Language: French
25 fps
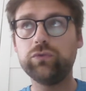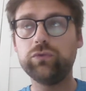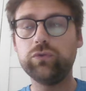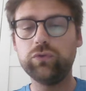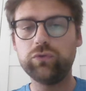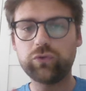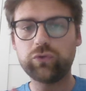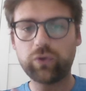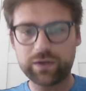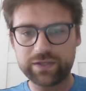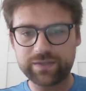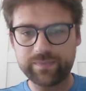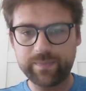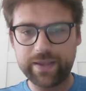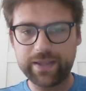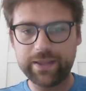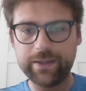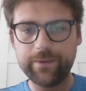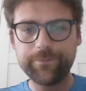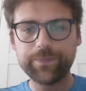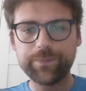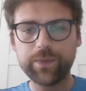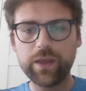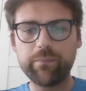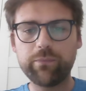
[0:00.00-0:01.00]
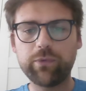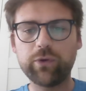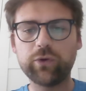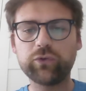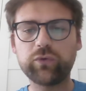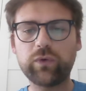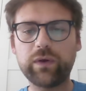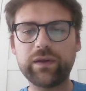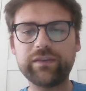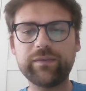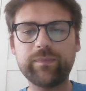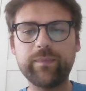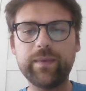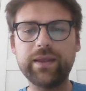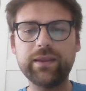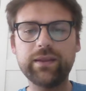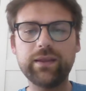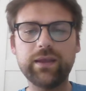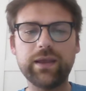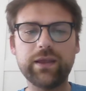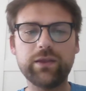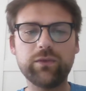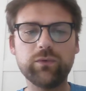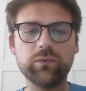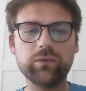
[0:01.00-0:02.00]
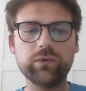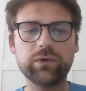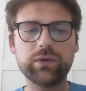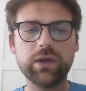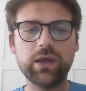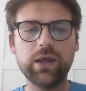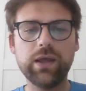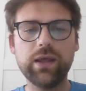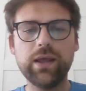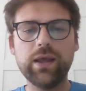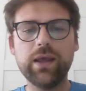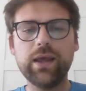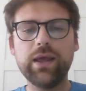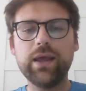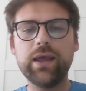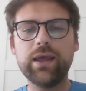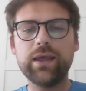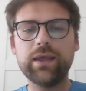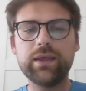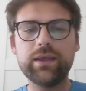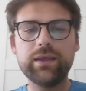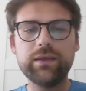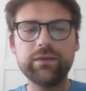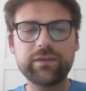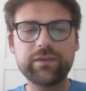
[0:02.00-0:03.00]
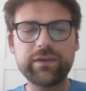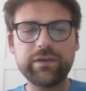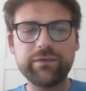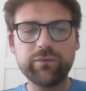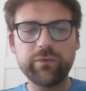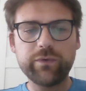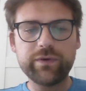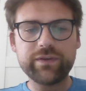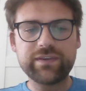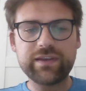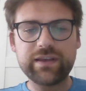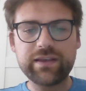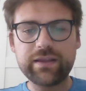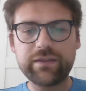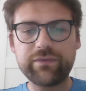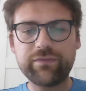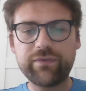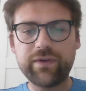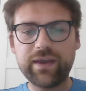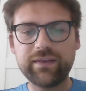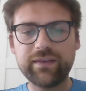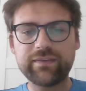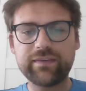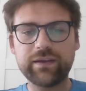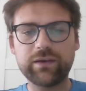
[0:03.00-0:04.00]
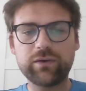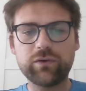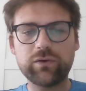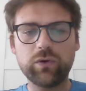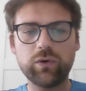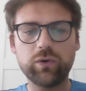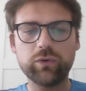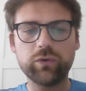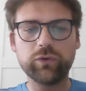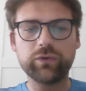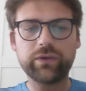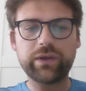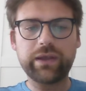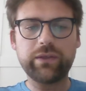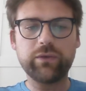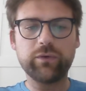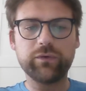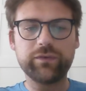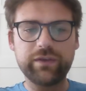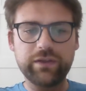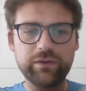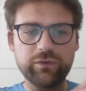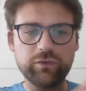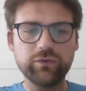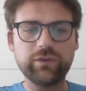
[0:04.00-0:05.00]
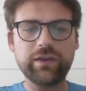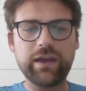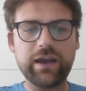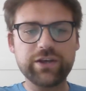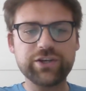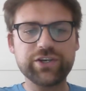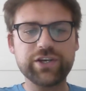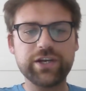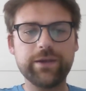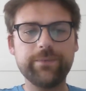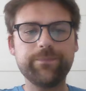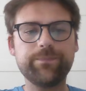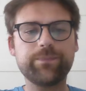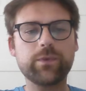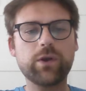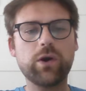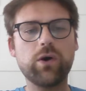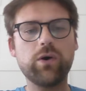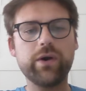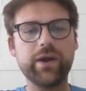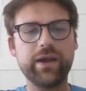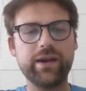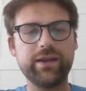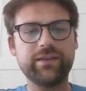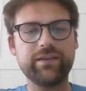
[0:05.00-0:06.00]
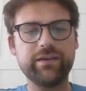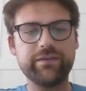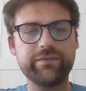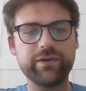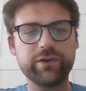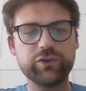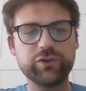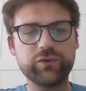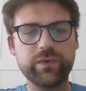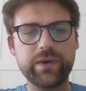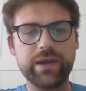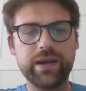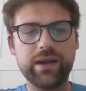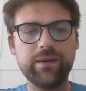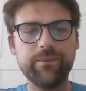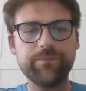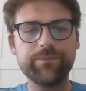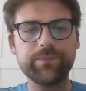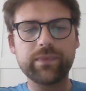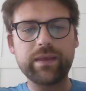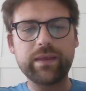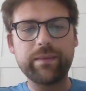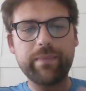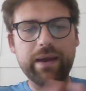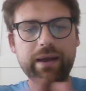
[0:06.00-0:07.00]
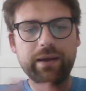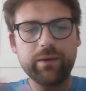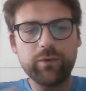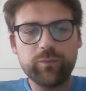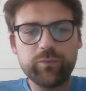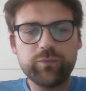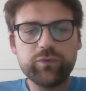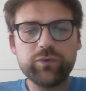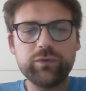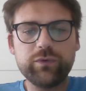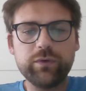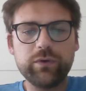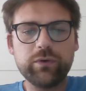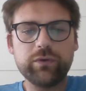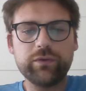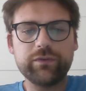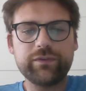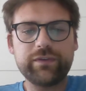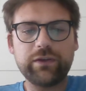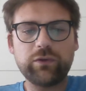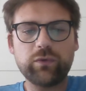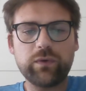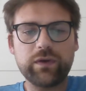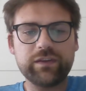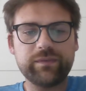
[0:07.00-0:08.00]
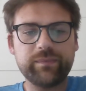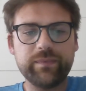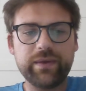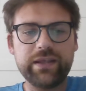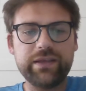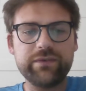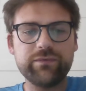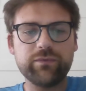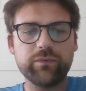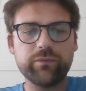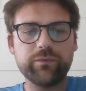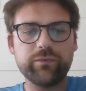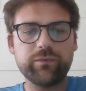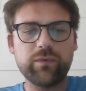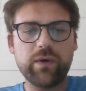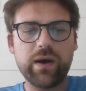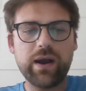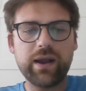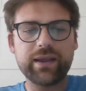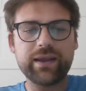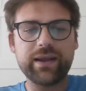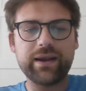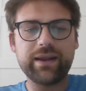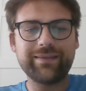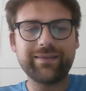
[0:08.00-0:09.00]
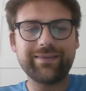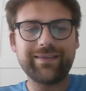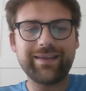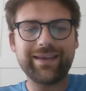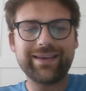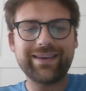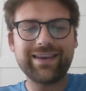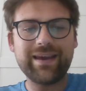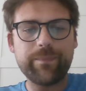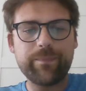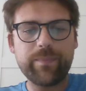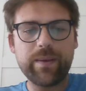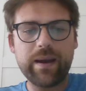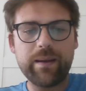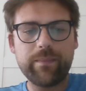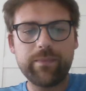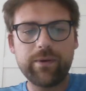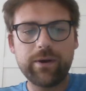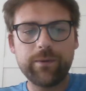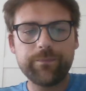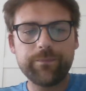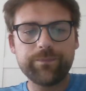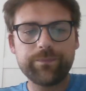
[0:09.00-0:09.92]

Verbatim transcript: 3 semaines. Pendant 3 semaines. Et donc, ils, ce qu'ils vont essayer de faire, c'est qu'en entraînant ces deux trajets en réalité virtuelle, et eh ben, au bout de ces 3 semaines, ils vont voir qu'elle était capable